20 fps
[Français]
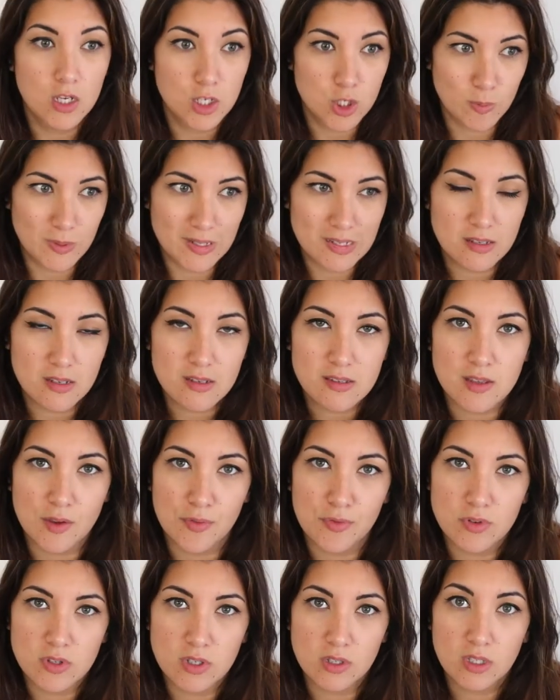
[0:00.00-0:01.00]
Je pensais que ça
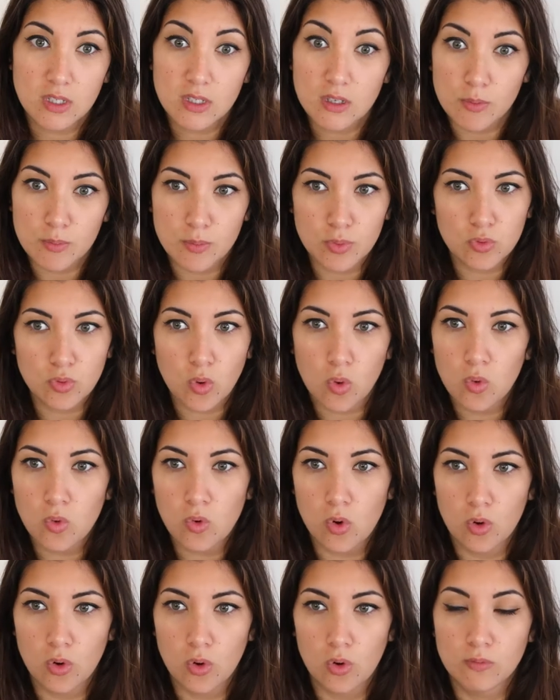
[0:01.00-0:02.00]
ferait un peu trop